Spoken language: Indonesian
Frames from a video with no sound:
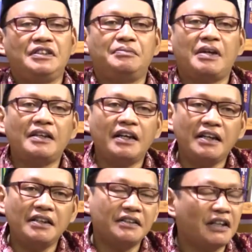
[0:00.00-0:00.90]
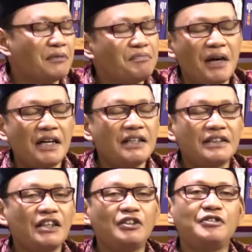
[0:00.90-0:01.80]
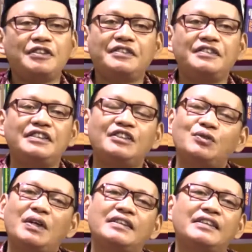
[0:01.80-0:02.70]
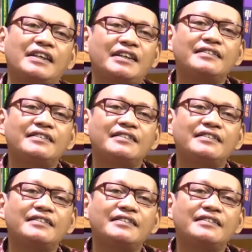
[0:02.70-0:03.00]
Ibadah tanpa ada tauhid itu hanya akan